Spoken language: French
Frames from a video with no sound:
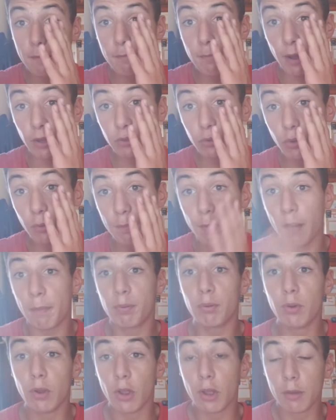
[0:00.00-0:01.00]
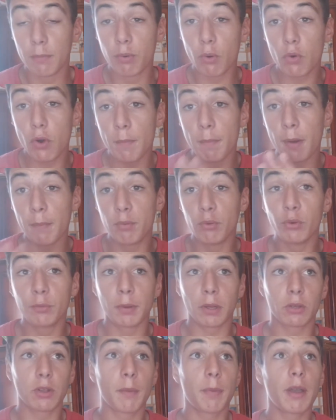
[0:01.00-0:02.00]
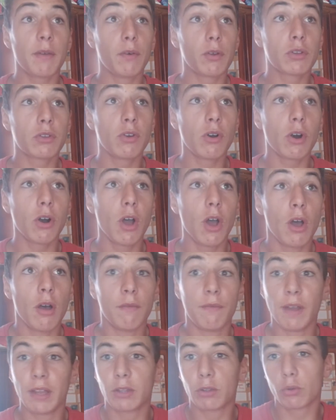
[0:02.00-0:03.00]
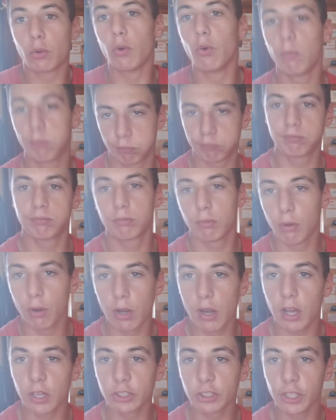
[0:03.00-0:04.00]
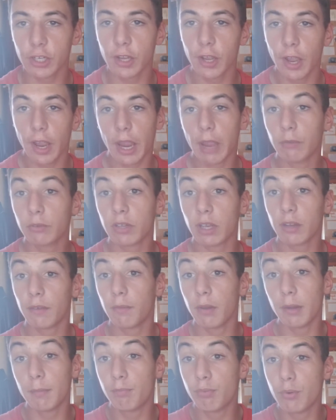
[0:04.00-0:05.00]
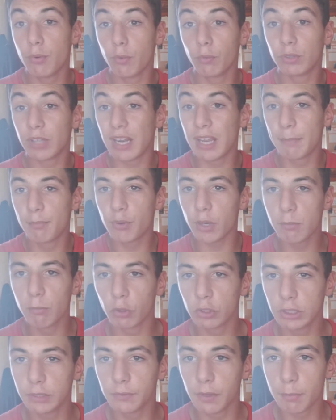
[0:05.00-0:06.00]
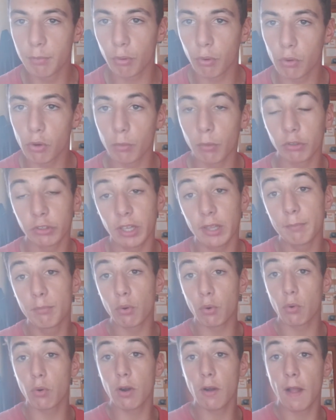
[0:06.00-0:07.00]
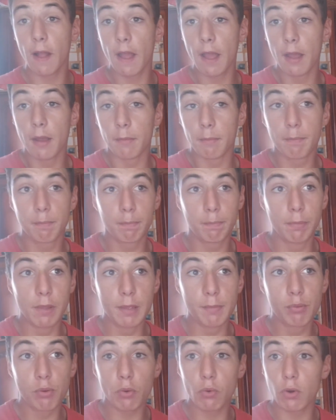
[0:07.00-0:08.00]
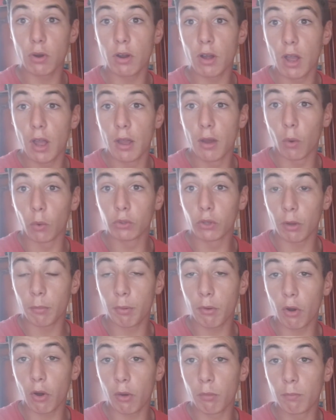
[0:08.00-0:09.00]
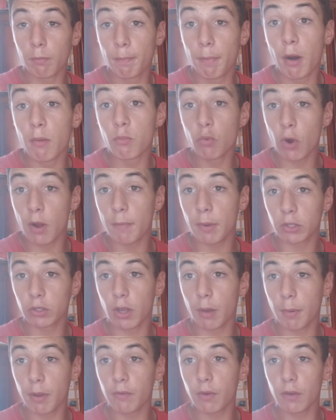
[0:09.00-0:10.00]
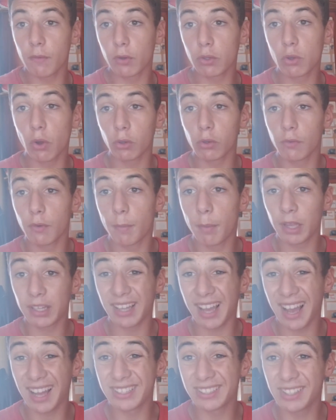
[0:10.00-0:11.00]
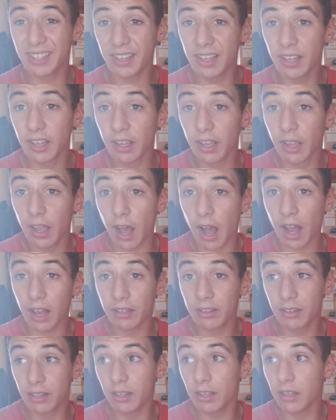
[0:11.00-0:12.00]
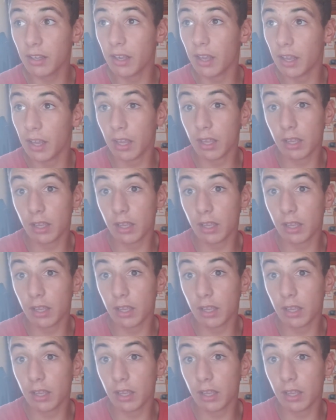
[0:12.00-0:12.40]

parce que pas plus pourquoi pas plus parce qu'après votre corps va être trop relâché et vous allez plus vous allez plus être motivé pour recommencer et pourquoi et pourquoi on n'en prend pas moins parce qu'après voilà votre corps ne va pas être assez assez